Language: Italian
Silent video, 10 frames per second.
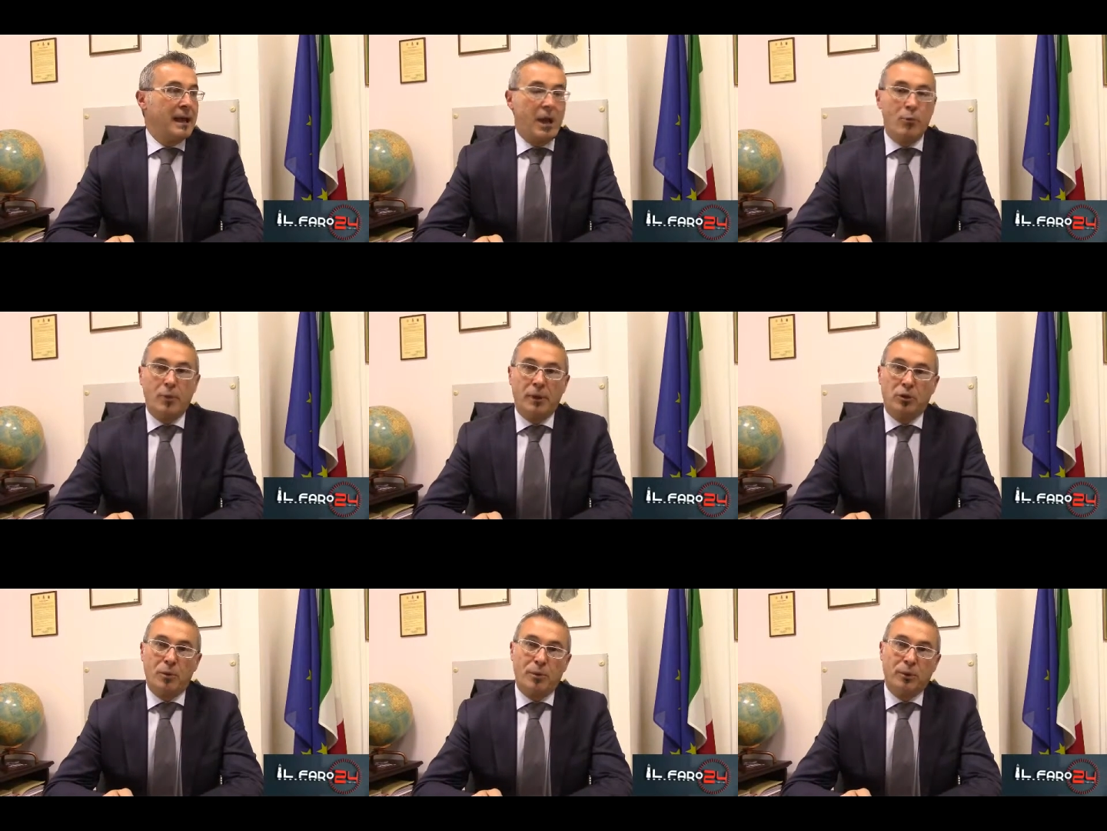È un
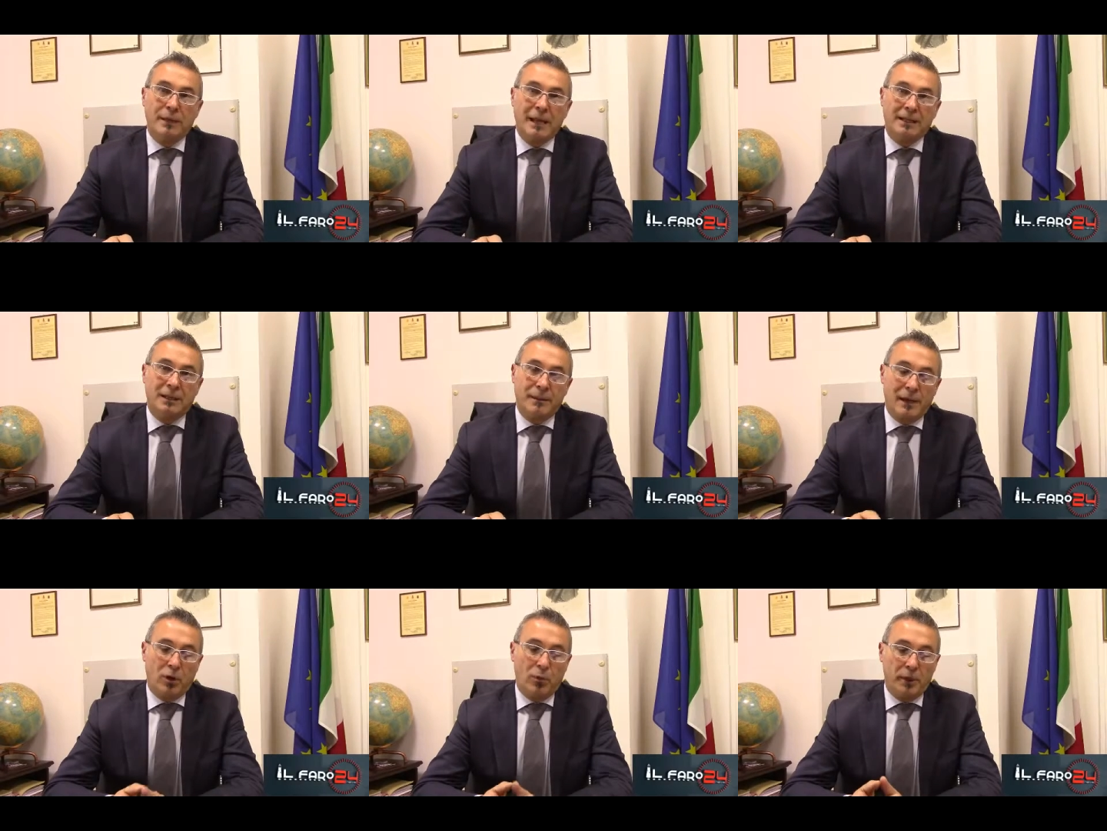momento importante per
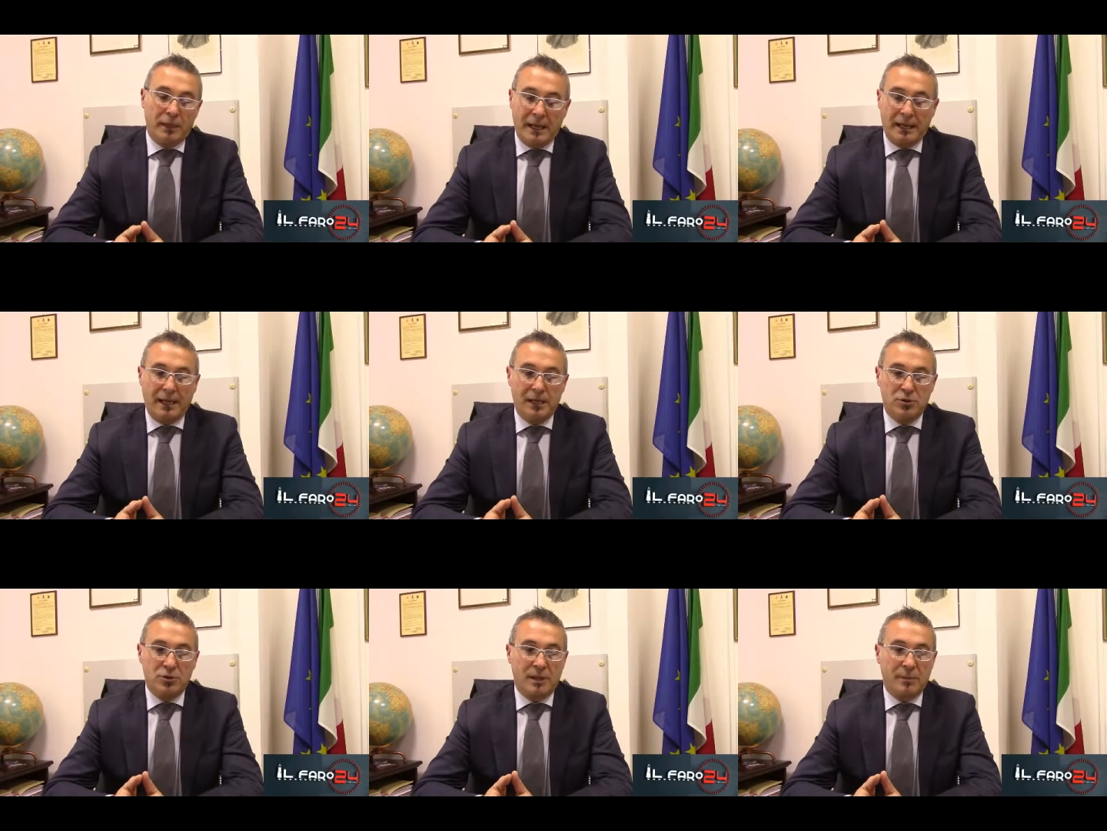la comunità
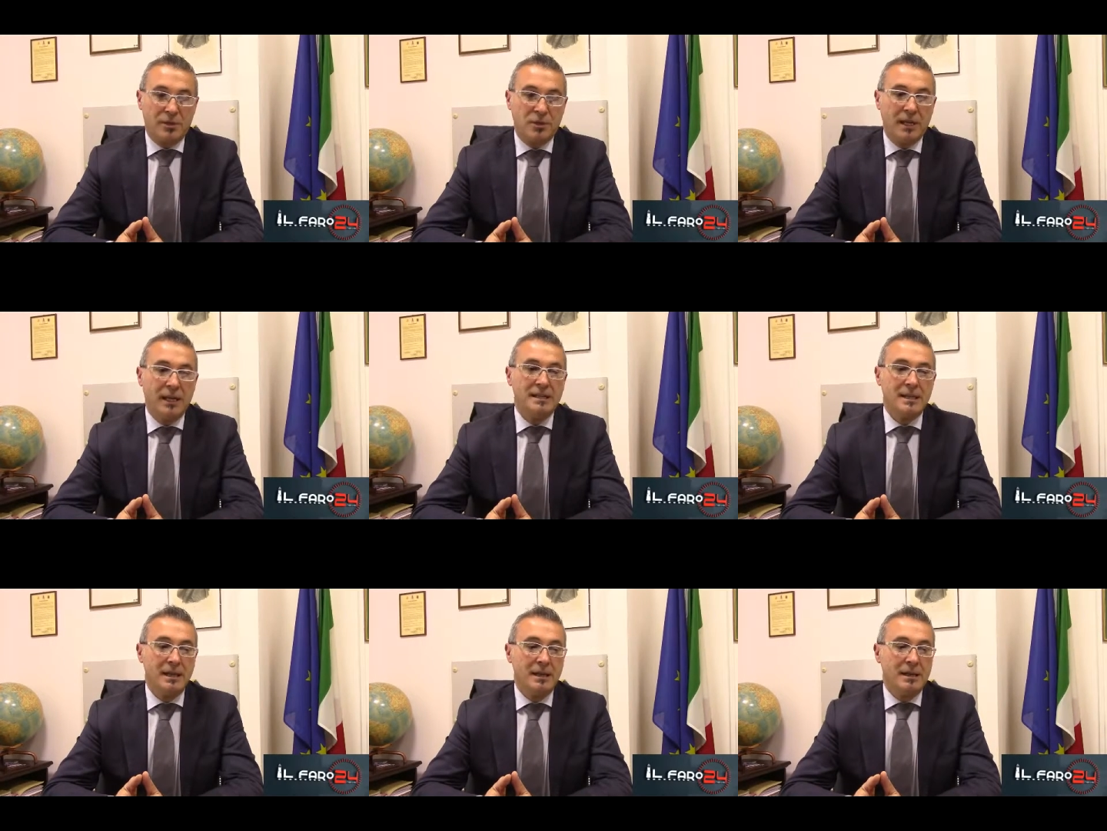religiosa
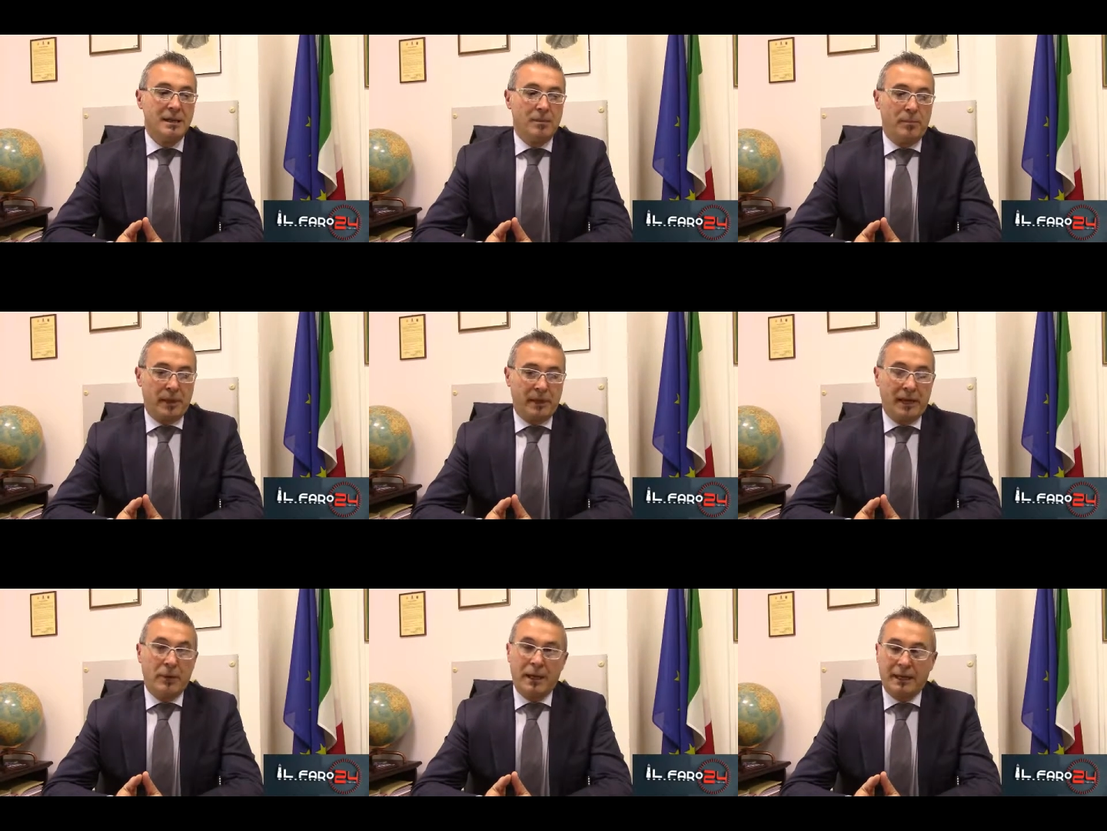pescinese
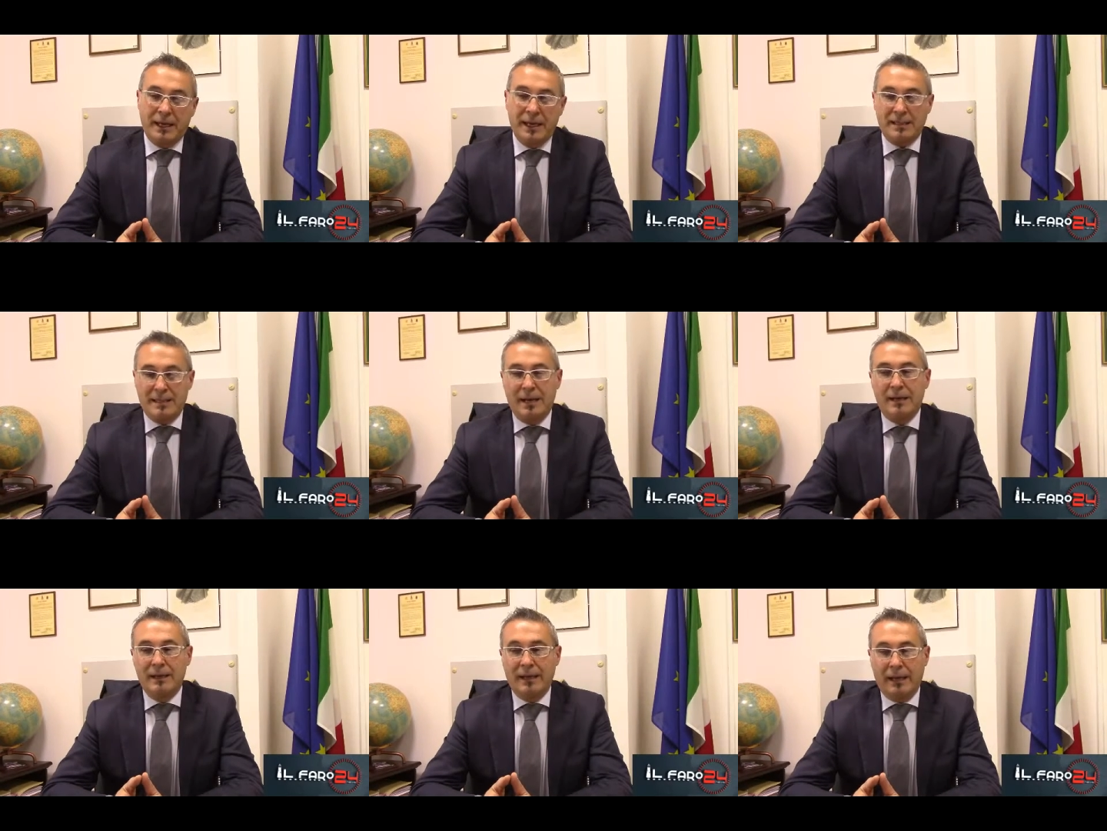perché è una chiesa
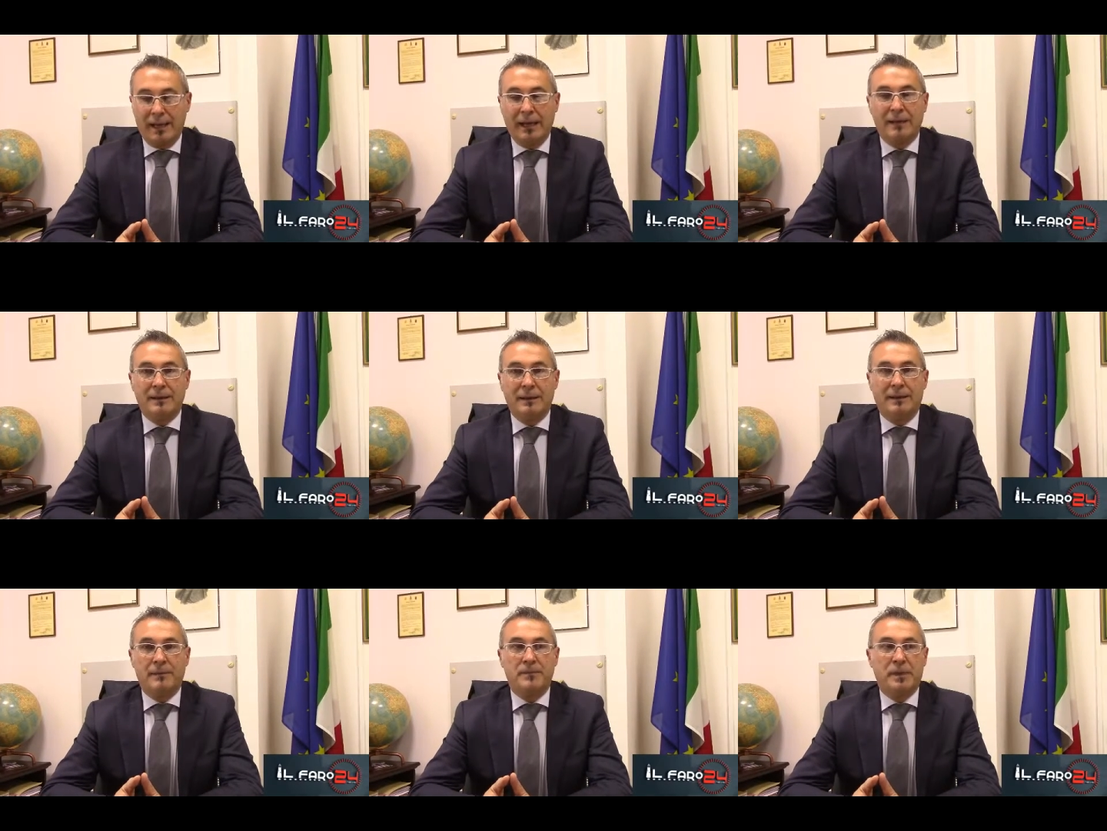che
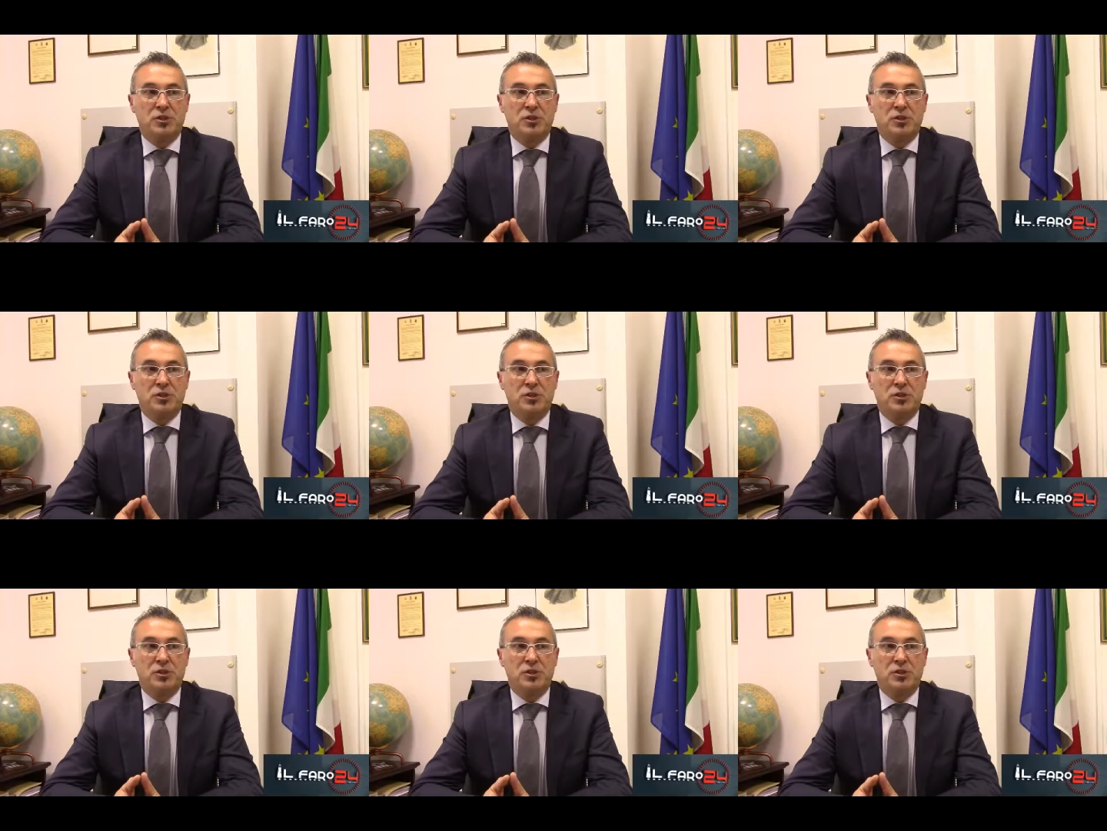eh,